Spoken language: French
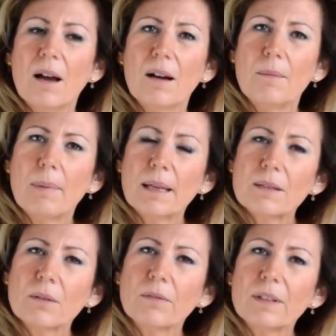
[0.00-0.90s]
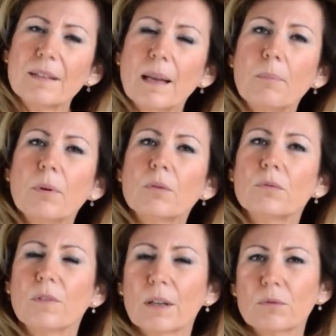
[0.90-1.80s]
Euh, parce qu'en fait c'est la peur de
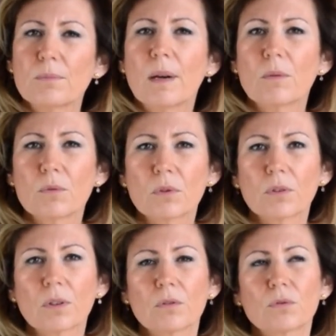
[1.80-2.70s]
faire du mal aux autres.